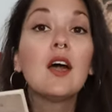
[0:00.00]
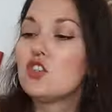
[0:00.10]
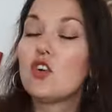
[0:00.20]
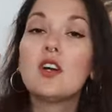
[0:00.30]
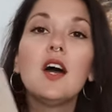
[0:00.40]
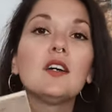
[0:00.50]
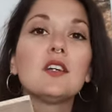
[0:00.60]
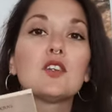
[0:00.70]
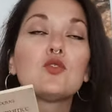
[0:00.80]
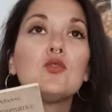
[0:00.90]
J'en garde
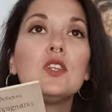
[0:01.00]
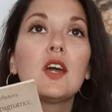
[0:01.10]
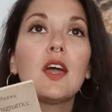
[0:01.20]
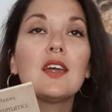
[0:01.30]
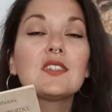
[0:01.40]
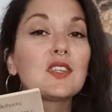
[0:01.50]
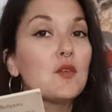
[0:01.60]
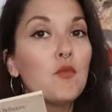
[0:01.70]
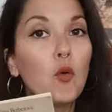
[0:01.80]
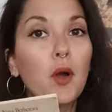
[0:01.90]
un souvenir
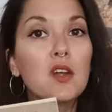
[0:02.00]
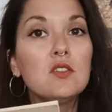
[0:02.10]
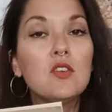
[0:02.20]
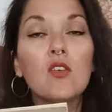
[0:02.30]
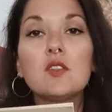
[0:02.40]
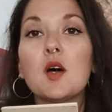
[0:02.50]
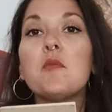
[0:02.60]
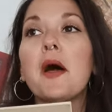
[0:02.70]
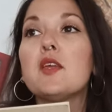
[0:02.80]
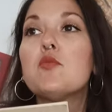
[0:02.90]
extrêmement prégnant d'un
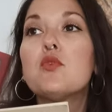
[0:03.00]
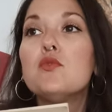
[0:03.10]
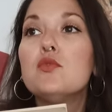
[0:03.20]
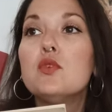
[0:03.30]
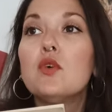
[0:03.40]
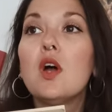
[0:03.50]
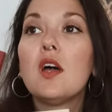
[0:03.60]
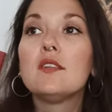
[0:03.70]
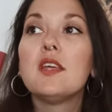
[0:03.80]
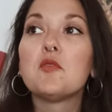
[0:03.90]
Paris pluvieux,
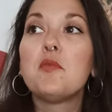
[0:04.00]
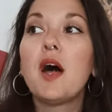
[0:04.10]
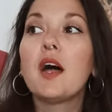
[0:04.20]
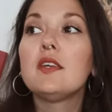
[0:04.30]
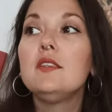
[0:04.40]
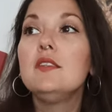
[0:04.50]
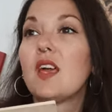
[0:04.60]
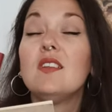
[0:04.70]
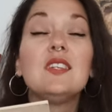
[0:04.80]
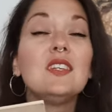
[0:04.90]
d'un Paris
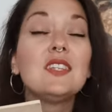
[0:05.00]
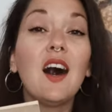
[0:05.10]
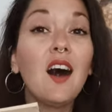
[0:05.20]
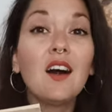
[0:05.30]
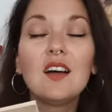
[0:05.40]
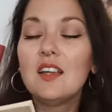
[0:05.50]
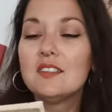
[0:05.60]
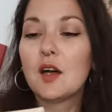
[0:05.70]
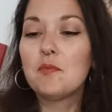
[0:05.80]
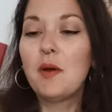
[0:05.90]
des arts,
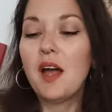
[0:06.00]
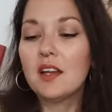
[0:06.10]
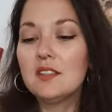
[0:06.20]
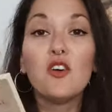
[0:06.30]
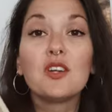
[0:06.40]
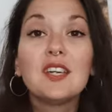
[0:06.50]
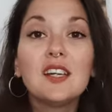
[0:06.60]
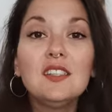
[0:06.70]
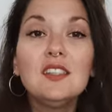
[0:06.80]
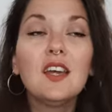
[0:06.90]
d'un Paris
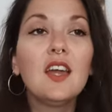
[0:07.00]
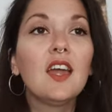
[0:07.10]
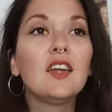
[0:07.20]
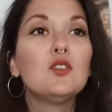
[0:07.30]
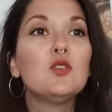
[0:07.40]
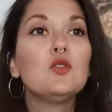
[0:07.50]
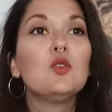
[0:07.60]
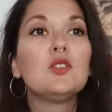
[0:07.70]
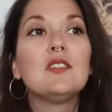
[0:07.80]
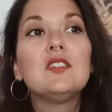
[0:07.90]
gris et de,
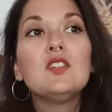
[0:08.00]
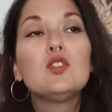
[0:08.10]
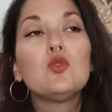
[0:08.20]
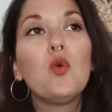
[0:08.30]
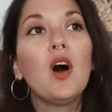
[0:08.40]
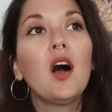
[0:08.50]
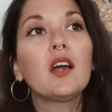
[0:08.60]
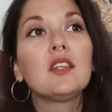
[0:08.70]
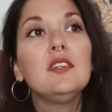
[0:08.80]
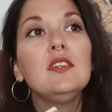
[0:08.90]
cette histoire
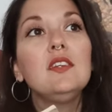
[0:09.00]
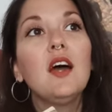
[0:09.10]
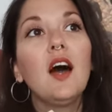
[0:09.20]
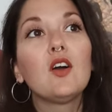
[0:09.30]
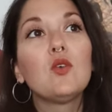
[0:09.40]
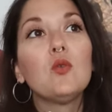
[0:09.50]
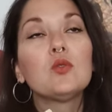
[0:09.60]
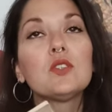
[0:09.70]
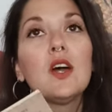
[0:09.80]
qui raconte